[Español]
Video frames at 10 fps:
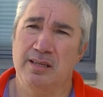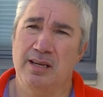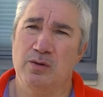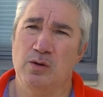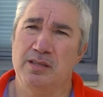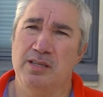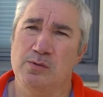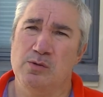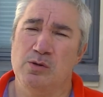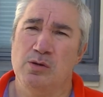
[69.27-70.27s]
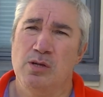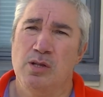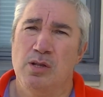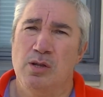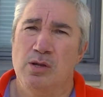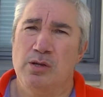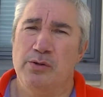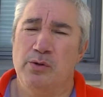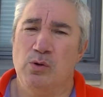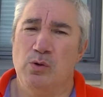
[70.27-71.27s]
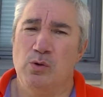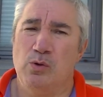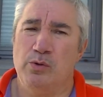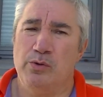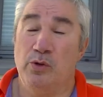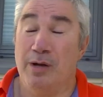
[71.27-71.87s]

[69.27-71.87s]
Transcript: que el colectivo no, no